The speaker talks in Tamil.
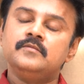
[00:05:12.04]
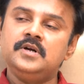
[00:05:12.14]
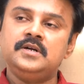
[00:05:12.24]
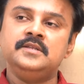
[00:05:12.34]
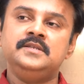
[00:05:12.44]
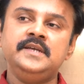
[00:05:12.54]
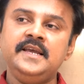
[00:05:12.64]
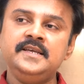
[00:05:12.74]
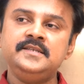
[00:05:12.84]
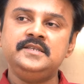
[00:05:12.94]
பட்
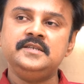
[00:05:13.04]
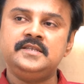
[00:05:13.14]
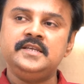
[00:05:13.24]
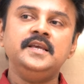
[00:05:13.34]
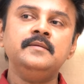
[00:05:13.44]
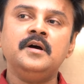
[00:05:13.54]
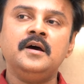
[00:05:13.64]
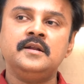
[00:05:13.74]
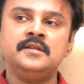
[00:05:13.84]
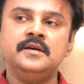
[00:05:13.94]
ஜெயிச்சு சிஎம்
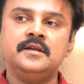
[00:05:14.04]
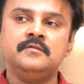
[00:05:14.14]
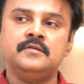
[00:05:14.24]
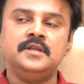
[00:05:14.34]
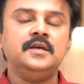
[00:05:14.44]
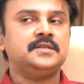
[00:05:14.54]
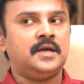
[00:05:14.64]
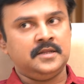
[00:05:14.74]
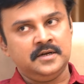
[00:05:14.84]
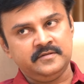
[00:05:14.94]
ஆறுதுங்கிறது வந்து அது
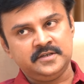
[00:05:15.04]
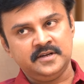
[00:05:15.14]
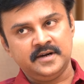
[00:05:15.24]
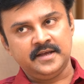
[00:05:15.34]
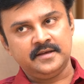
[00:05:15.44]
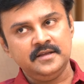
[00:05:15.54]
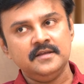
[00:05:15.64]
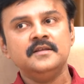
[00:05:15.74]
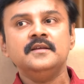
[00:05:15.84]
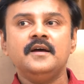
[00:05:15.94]
சாதாரண விஷயம் கிடையாது
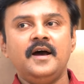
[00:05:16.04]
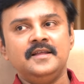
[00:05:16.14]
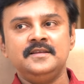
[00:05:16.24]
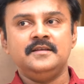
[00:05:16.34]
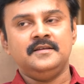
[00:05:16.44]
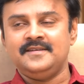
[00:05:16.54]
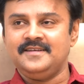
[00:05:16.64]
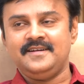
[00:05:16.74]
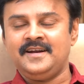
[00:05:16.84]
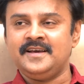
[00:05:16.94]
அது
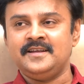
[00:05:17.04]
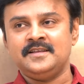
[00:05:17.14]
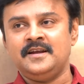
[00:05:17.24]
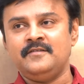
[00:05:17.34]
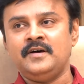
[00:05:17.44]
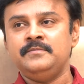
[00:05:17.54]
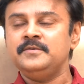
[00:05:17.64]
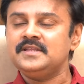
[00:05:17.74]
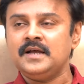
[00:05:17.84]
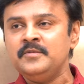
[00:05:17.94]
நடக்கிறதுக்கான
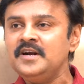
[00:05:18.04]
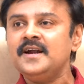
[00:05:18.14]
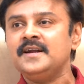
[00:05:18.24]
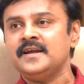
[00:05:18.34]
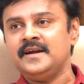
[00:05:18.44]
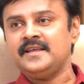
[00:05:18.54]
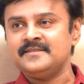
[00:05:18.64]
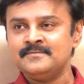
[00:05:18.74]
வாய்ப்பு தமிழ்நாட்டில் கிடையாது